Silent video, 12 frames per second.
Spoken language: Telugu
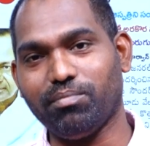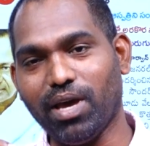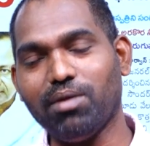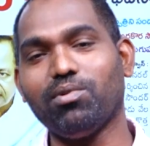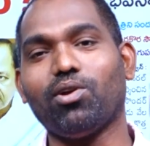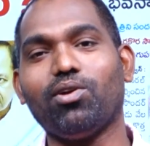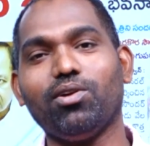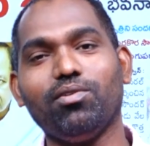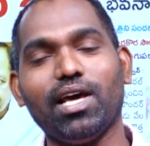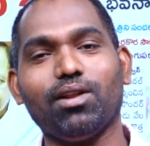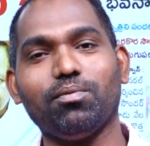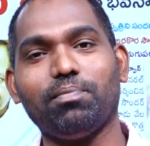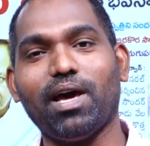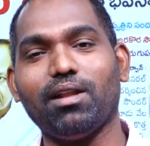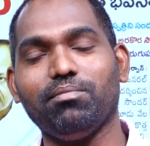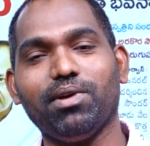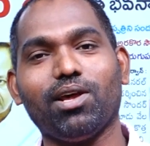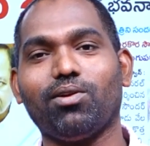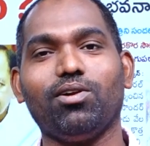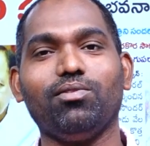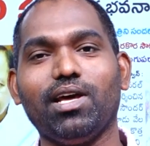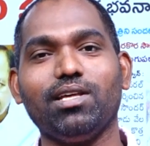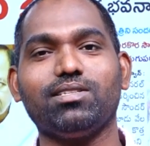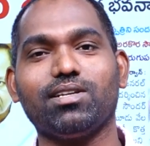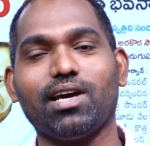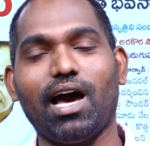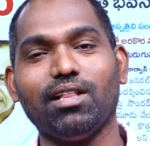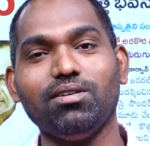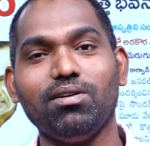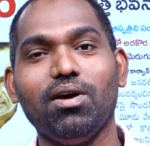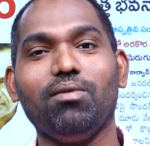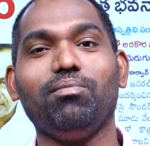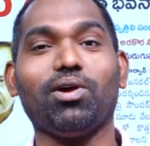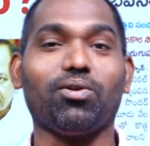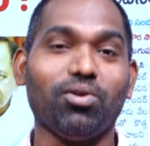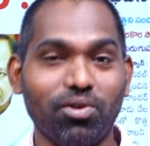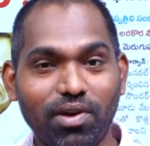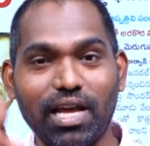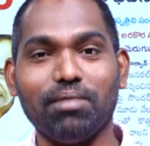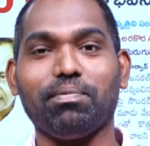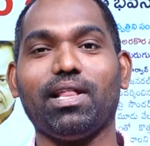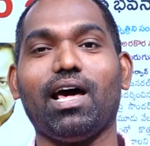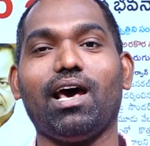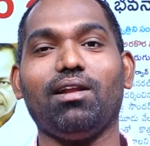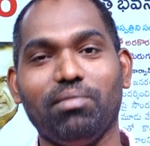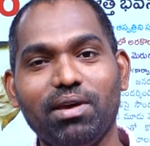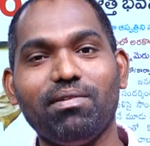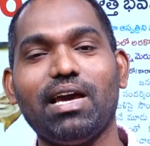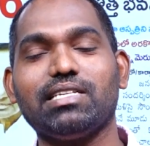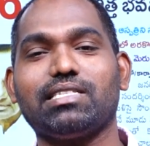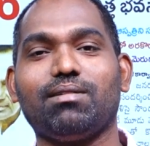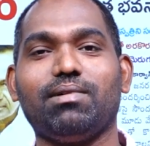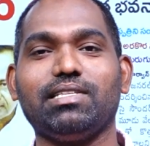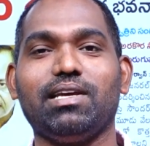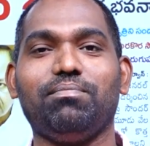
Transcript: మేము రెండు వేల రూపాయలు మీరు రెండు వేలు ఇచ్చాడు కాదు మేము రెండు వేల పదహారులు మేమే ఇస్తామని